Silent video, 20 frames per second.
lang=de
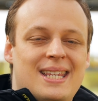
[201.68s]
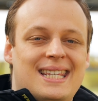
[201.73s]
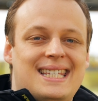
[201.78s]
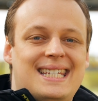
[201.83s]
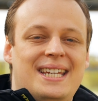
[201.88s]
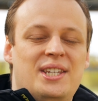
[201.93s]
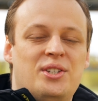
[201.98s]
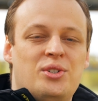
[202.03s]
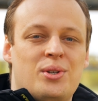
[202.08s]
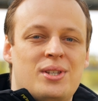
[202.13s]

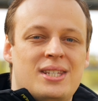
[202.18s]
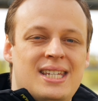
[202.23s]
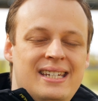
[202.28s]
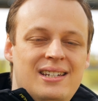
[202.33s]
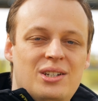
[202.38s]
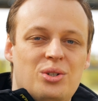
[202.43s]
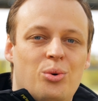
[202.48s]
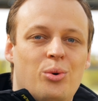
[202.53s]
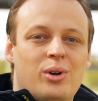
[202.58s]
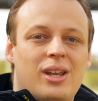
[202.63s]
Sensor
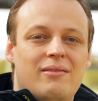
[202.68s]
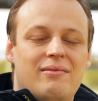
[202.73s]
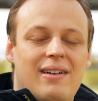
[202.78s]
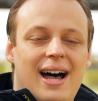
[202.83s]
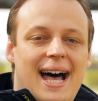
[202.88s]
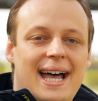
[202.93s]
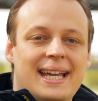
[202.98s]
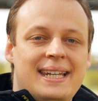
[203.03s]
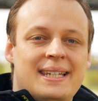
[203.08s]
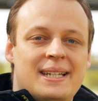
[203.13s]
sind oder
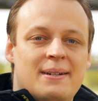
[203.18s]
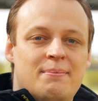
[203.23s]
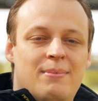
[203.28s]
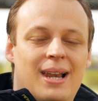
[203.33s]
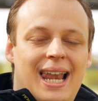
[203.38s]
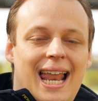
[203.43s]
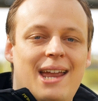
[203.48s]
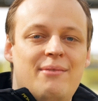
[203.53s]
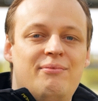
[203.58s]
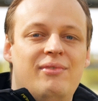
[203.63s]
waren,
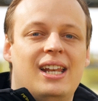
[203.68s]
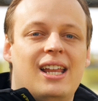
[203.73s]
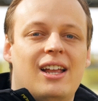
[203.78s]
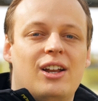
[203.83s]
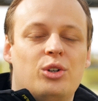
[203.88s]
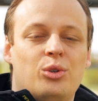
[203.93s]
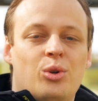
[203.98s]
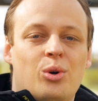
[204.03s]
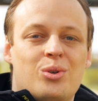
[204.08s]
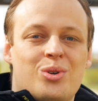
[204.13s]
bleiben wir
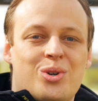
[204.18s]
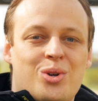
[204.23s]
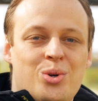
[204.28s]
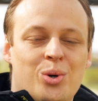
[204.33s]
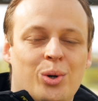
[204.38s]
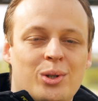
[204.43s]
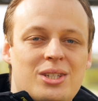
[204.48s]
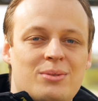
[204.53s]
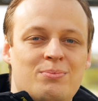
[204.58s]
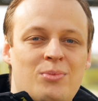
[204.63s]
da noch einen
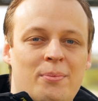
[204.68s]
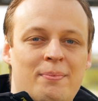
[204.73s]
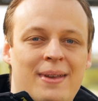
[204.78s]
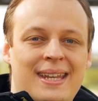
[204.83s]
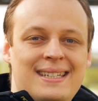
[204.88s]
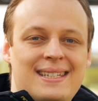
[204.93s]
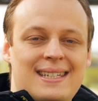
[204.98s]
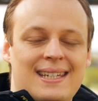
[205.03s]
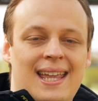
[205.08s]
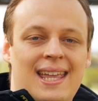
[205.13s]
kurzen
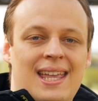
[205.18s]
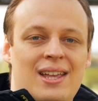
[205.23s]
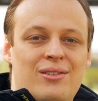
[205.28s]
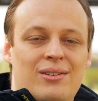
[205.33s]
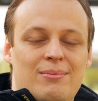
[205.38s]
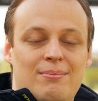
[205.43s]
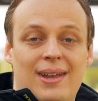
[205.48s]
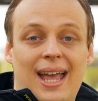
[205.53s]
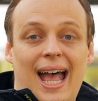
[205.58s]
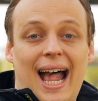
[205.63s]
Moment.
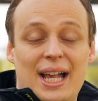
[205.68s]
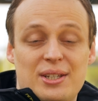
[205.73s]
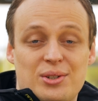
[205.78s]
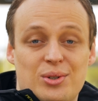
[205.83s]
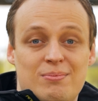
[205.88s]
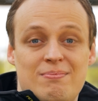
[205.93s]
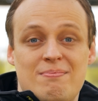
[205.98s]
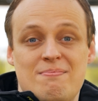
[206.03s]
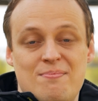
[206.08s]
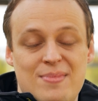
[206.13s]

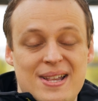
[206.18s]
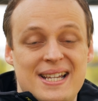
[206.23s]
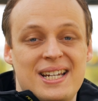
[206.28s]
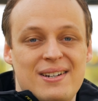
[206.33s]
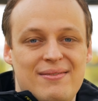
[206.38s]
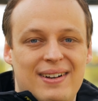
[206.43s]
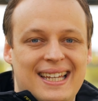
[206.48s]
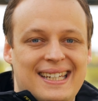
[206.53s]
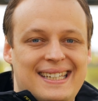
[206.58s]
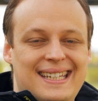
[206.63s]
Also
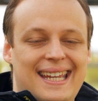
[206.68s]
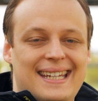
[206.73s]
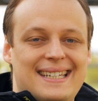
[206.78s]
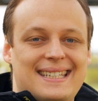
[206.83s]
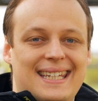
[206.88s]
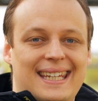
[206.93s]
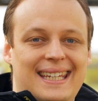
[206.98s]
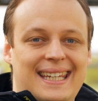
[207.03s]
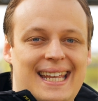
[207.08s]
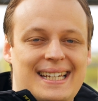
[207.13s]

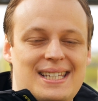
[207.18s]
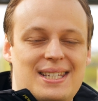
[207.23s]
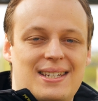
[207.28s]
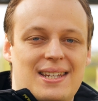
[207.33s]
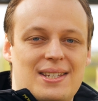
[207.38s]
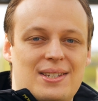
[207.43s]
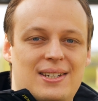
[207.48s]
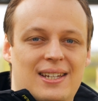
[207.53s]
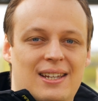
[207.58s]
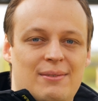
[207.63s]
Bildqualität jetzt
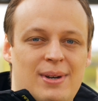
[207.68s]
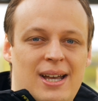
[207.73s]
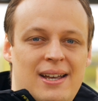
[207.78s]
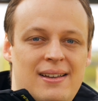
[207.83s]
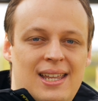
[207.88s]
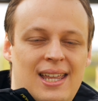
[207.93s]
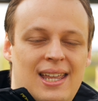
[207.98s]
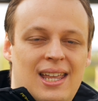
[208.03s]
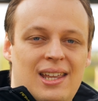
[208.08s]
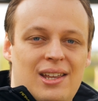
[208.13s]
das Thema.
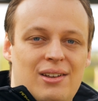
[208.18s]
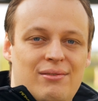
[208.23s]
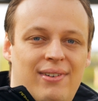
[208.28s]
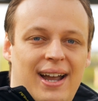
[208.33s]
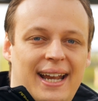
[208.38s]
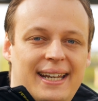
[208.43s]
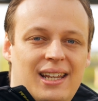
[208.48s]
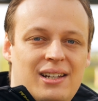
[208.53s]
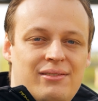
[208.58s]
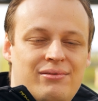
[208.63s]

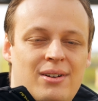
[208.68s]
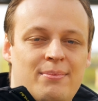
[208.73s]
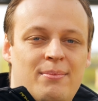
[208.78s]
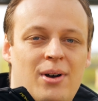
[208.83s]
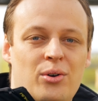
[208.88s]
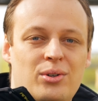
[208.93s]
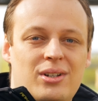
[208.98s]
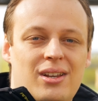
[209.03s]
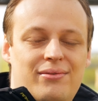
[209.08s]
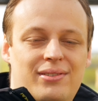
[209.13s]
Weiterhin
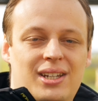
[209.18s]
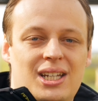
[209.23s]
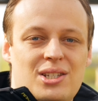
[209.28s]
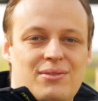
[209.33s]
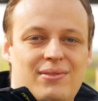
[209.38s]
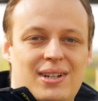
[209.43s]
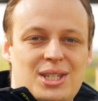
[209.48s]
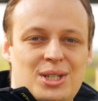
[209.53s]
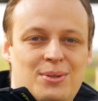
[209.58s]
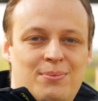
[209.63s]
verbaut der
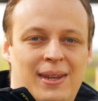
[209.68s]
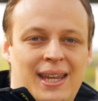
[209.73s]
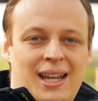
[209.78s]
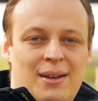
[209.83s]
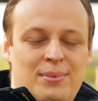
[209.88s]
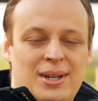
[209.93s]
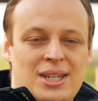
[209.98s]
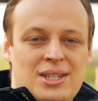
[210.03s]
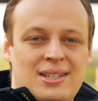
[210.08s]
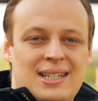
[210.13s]

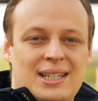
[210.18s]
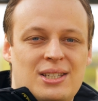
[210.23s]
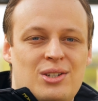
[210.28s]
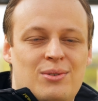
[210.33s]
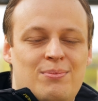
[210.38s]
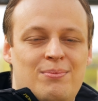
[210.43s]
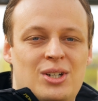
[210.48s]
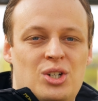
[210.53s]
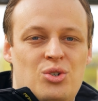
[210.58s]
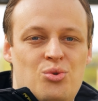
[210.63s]

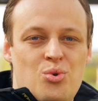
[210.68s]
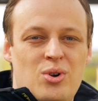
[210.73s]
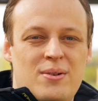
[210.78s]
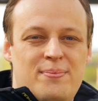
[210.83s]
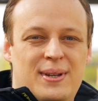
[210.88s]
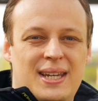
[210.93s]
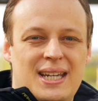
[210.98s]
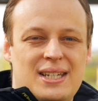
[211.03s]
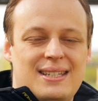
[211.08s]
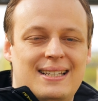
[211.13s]
24-Megapixel-Sensor mit
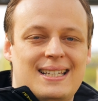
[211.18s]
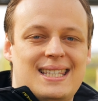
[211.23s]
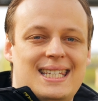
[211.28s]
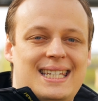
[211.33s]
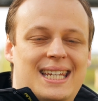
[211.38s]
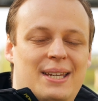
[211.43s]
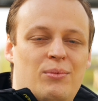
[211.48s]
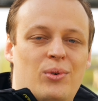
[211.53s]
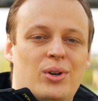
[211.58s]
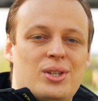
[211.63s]
Dual-Pixel
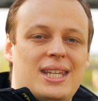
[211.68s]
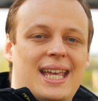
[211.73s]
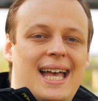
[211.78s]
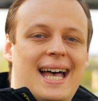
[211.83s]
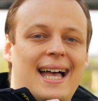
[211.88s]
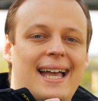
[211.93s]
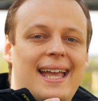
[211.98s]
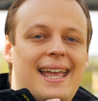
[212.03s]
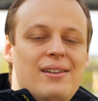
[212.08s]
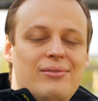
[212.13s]
CMOS
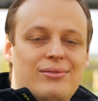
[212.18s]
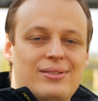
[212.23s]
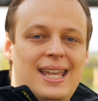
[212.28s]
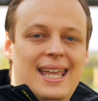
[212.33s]
AF.